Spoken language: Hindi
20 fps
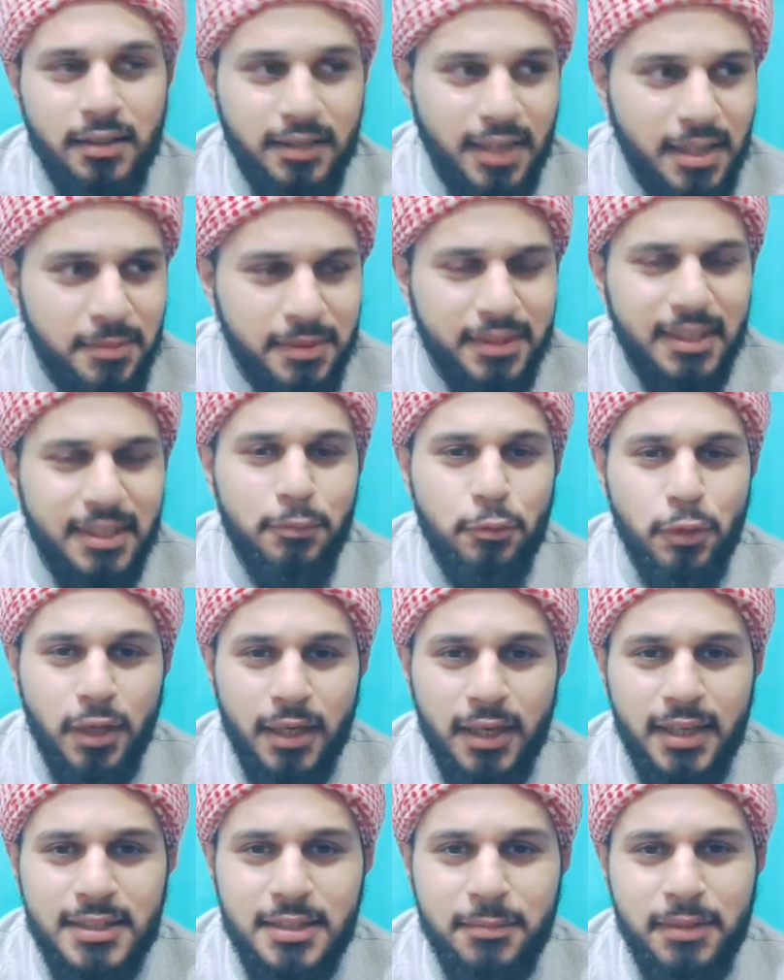यही मतलब हुआ
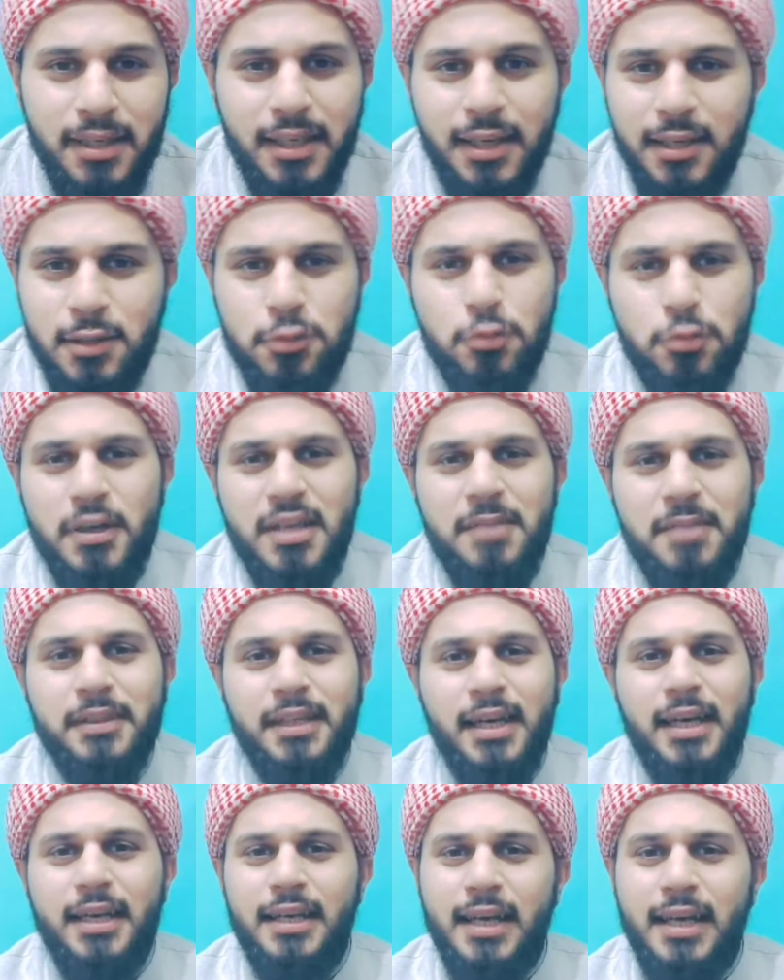ना जब अल्लाह के रसूल ने नहीं
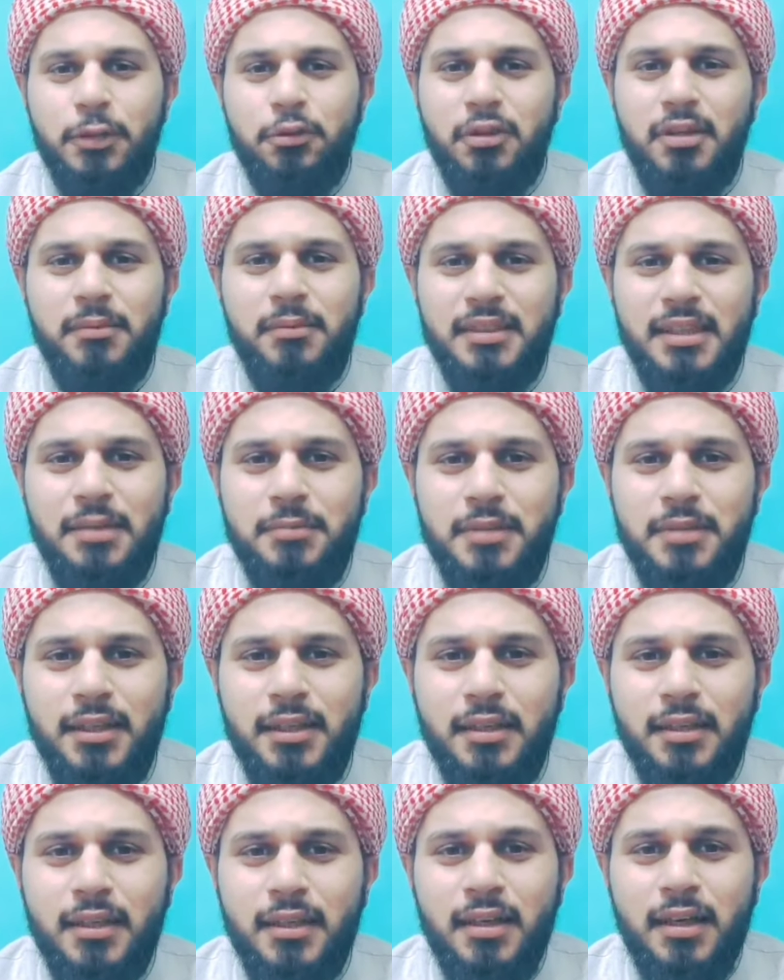बताया इन आयतों का मतलब
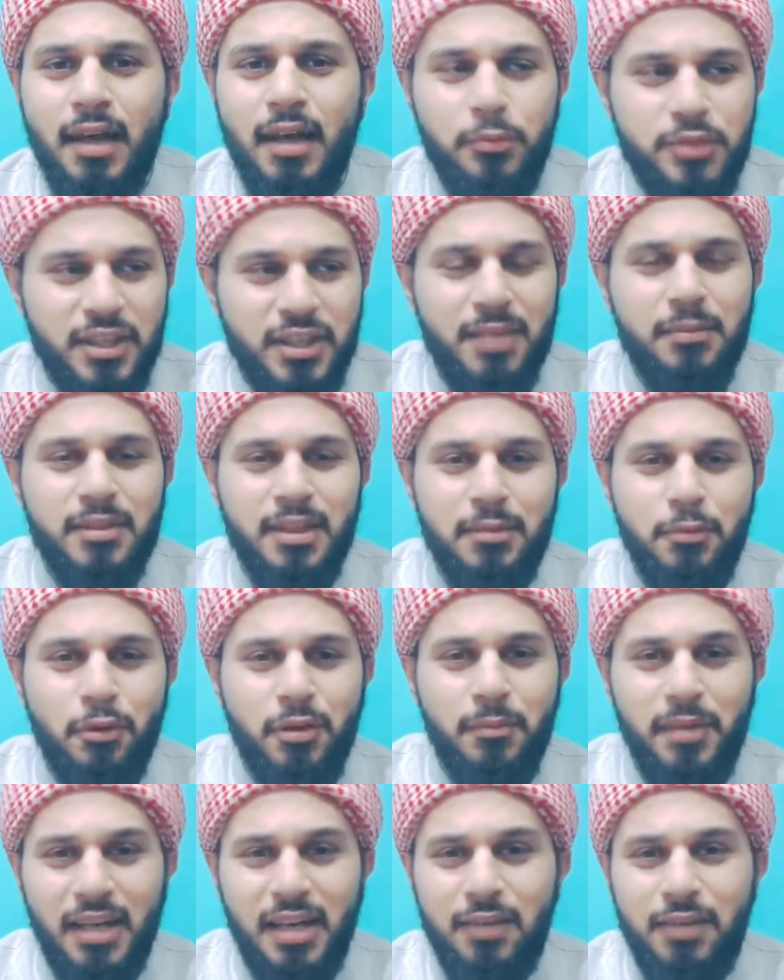ये जंग बदल में
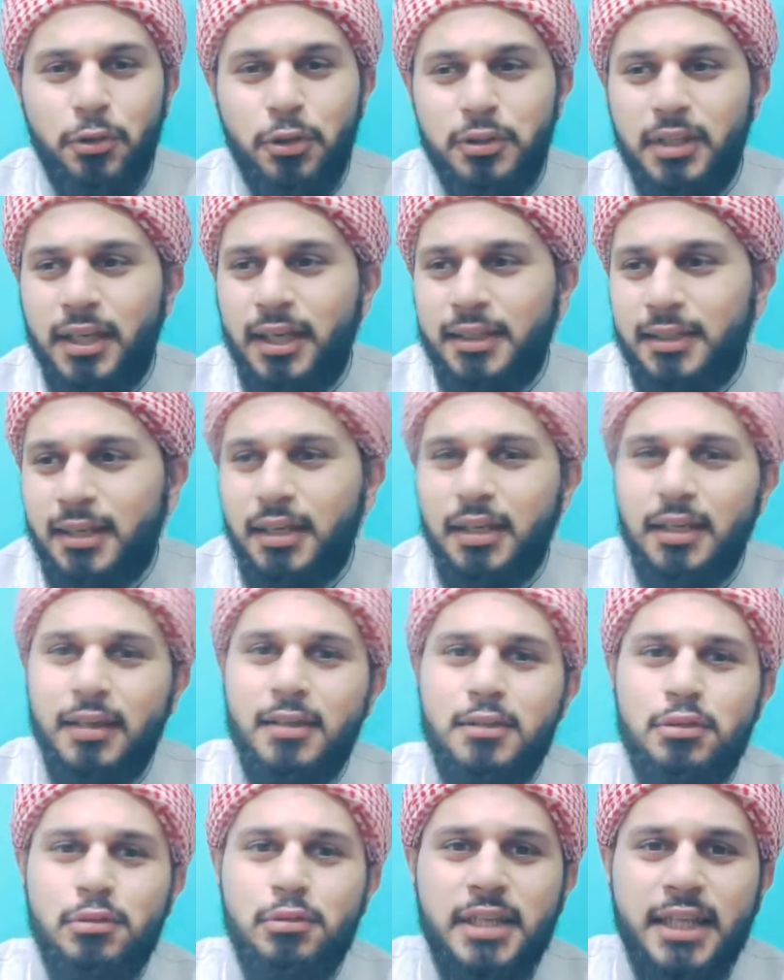कोई बरेलवी होता कहता है अल्लाह
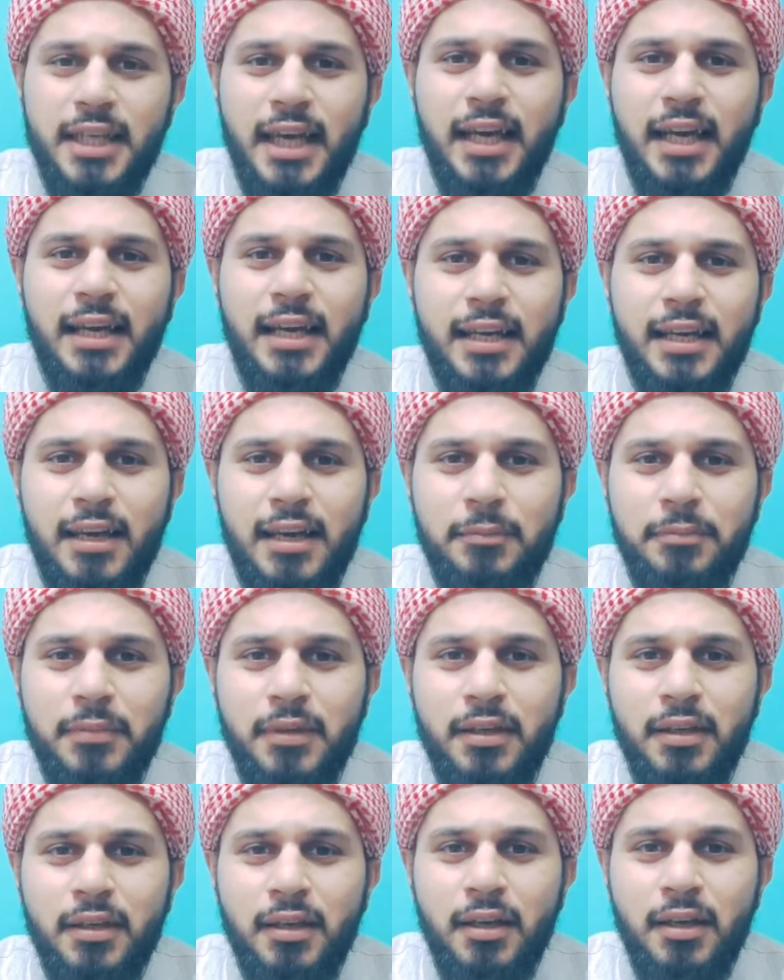के रसूल ये क्या कर रहे हैं
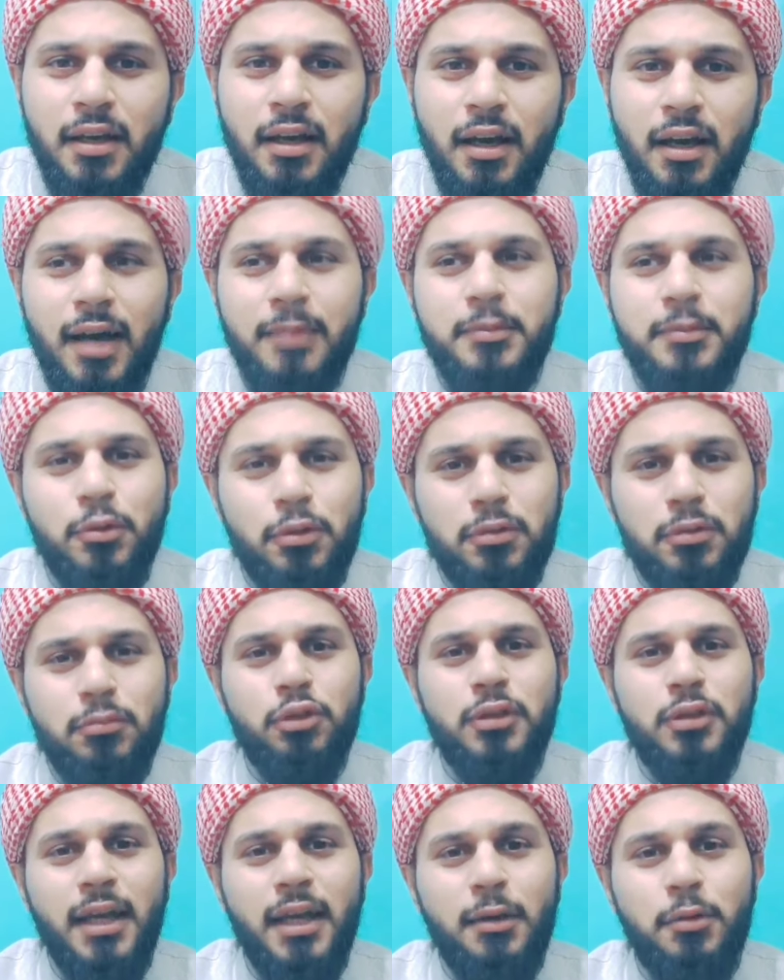आप आप तो खुद
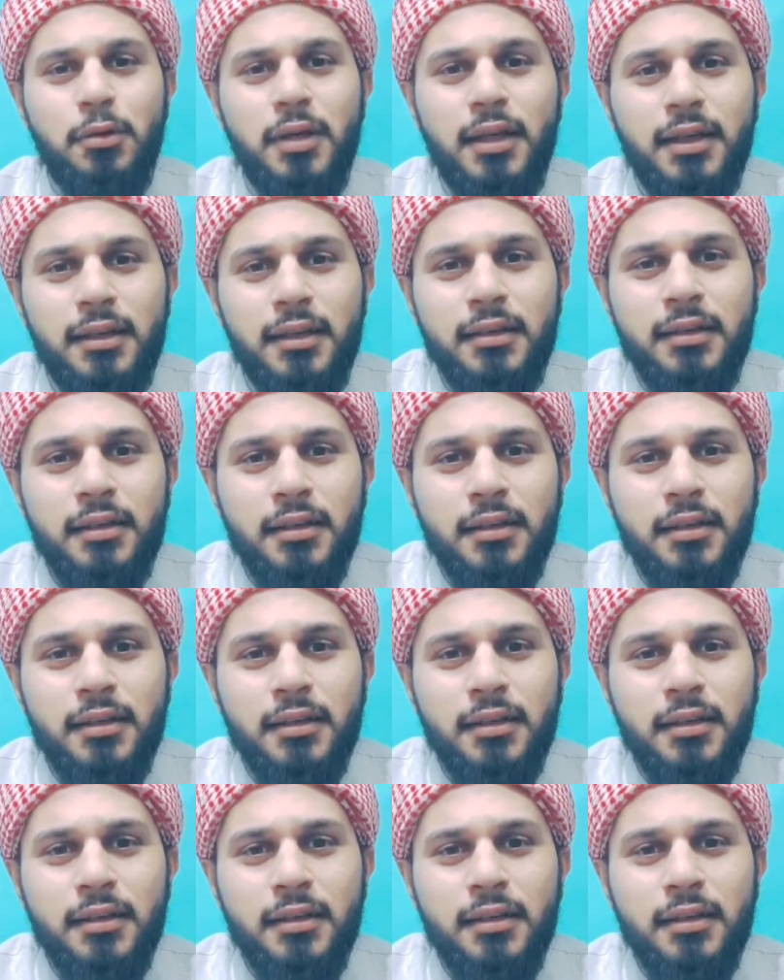मुख्तार गुल हैं